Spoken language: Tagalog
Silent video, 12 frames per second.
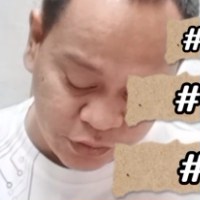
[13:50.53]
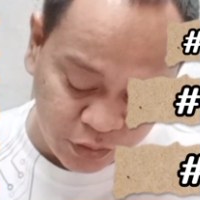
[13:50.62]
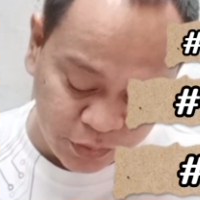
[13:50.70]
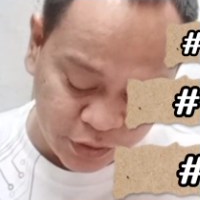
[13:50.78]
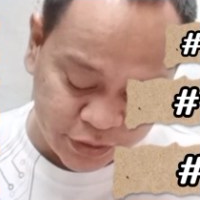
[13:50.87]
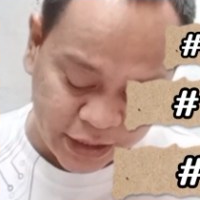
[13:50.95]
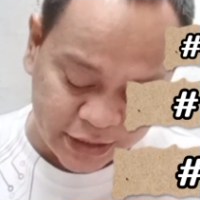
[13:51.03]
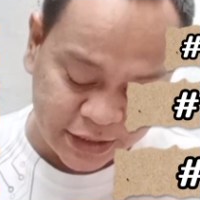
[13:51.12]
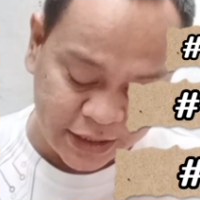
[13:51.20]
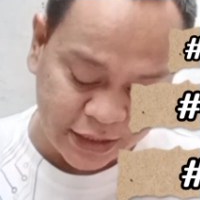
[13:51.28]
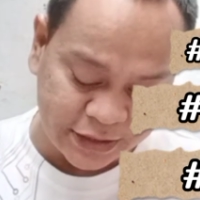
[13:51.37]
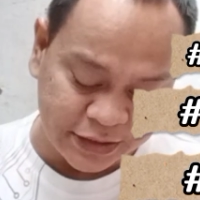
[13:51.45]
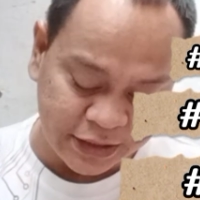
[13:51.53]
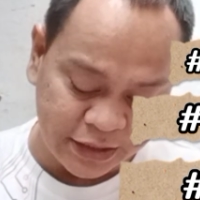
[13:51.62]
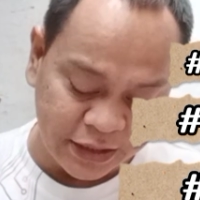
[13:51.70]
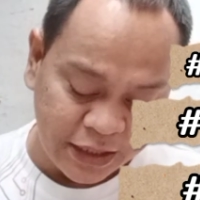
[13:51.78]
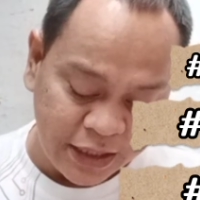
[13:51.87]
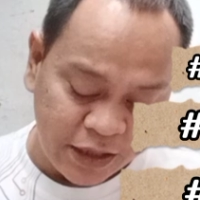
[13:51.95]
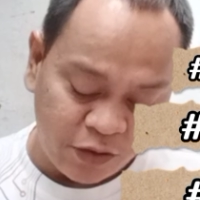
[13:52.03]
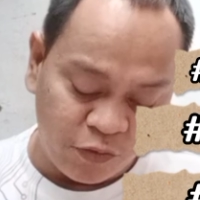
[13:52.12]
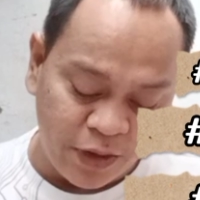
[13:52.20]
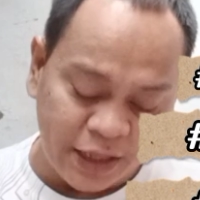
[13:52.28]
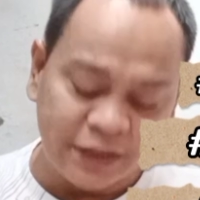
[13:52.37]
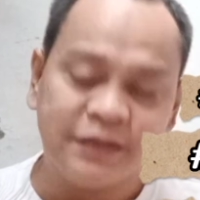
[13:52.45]
numero 13 na si
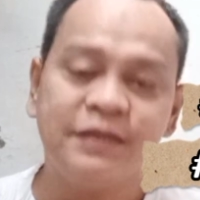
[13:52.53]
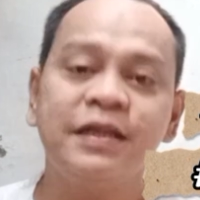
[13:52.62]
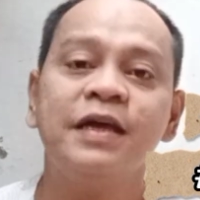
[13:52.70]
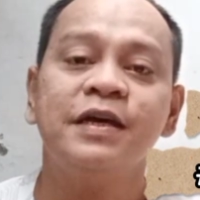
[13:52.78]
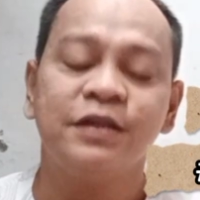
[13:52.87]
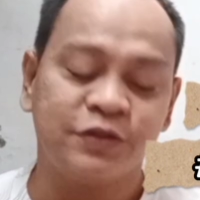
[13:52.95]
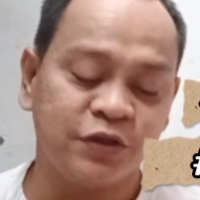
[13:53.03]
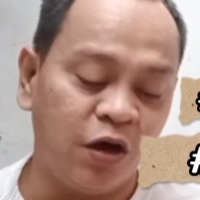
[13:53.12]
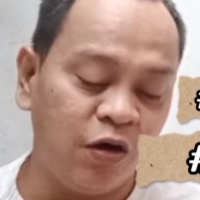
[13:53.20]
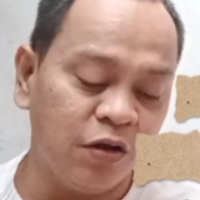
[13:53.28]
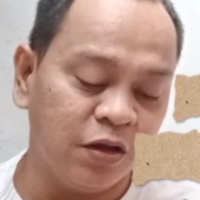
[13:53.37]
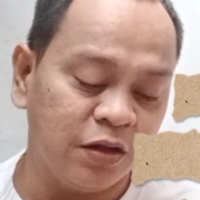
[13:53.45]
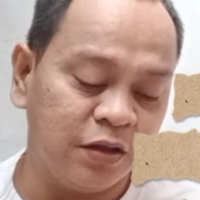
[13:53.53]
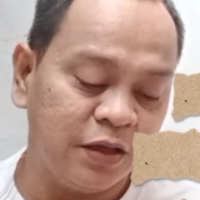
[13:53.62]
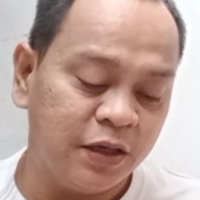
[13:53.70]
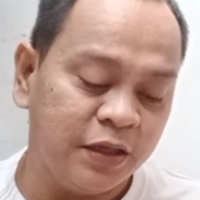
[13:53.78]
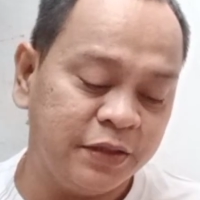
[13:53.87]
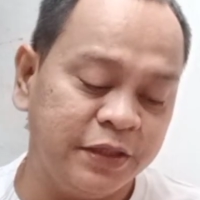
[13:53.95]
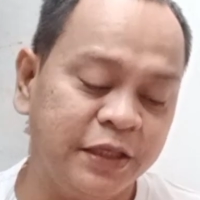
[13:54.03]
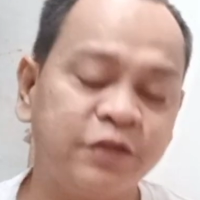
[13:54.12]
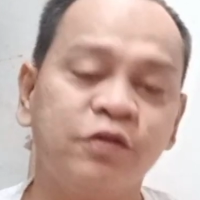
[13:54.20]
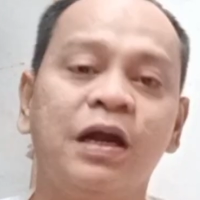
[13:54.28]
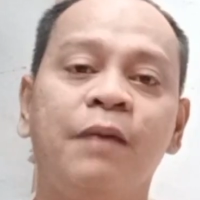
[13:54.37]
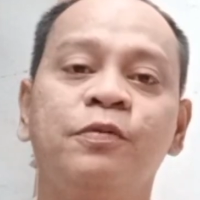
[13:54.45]
Red Soul.
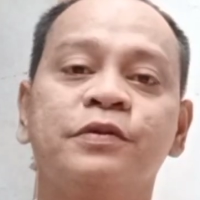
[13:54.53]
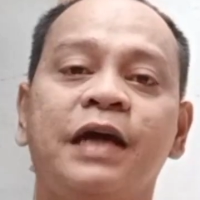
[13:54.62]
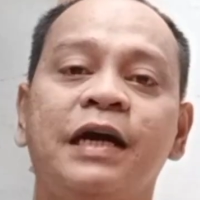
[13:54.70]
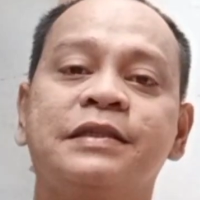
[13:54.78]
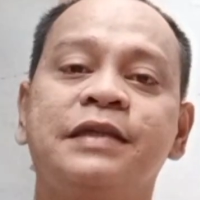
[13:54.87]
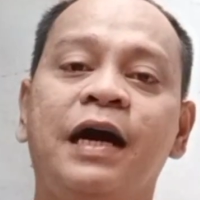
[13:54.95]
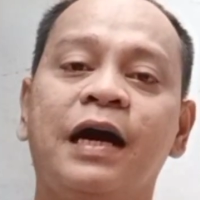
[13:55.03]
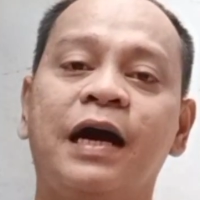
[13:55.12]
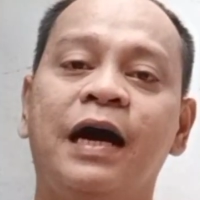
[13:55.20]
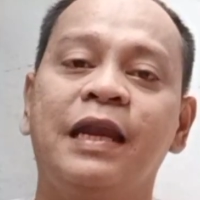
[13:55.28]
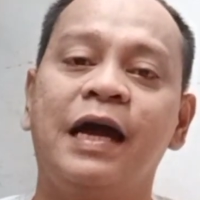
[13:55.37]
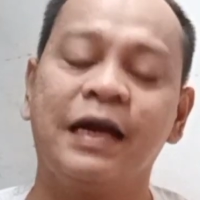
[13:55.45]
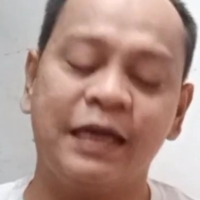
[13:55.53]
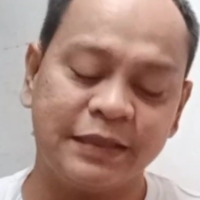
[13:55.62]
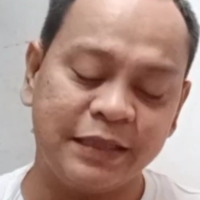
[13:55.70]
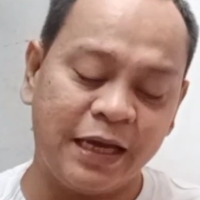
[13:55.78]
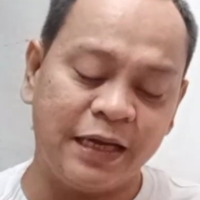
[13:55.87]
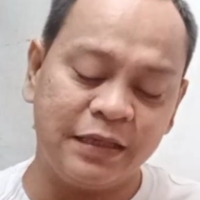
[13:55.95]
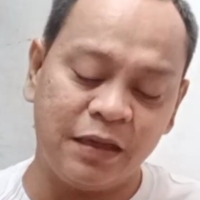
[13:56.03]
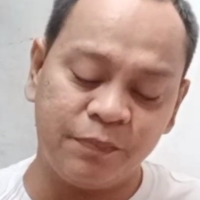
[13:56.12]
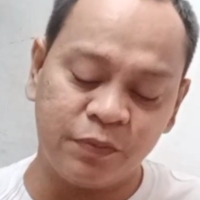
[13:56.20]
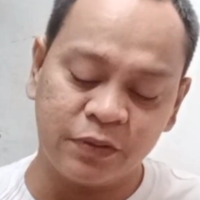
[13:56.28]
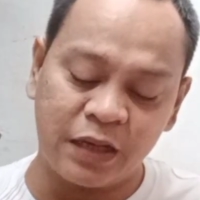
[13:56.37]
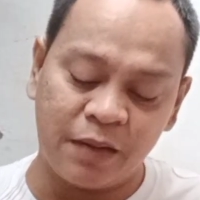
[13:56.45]
Dito na po tayo sa kalagitnaan ng
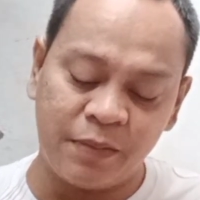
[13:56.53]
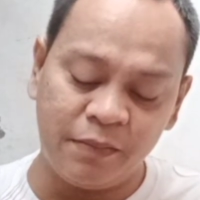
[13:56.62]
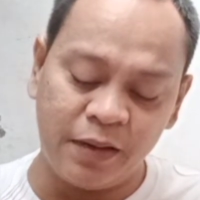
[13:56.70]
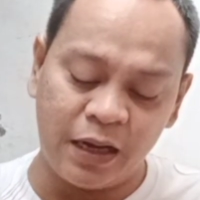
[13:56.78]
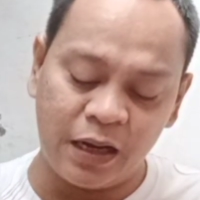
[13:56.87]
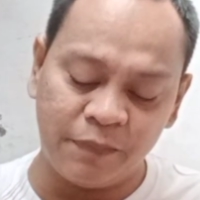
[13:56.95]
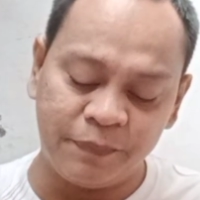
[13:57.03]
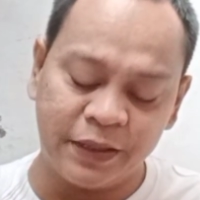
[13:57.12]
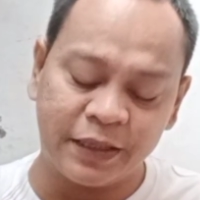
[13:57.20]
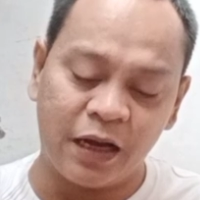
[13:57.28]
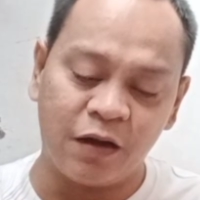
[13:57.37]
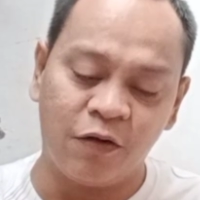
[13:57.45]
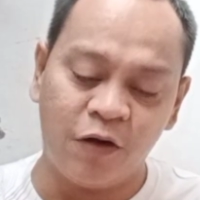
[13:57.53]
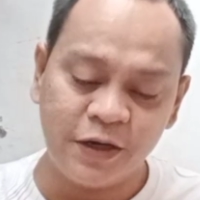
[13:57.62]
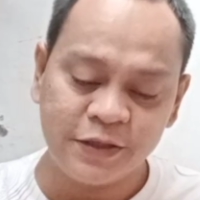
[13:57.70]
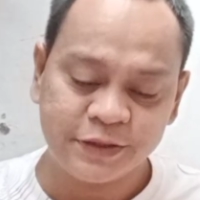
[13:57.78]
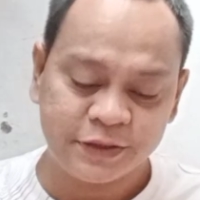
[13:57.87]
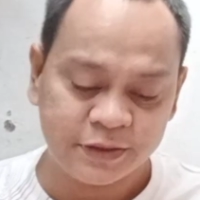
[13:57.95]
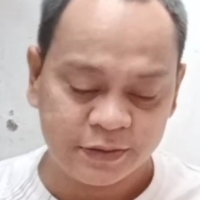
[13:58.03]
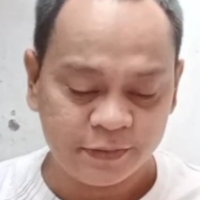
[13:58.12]
programa mga kapika course.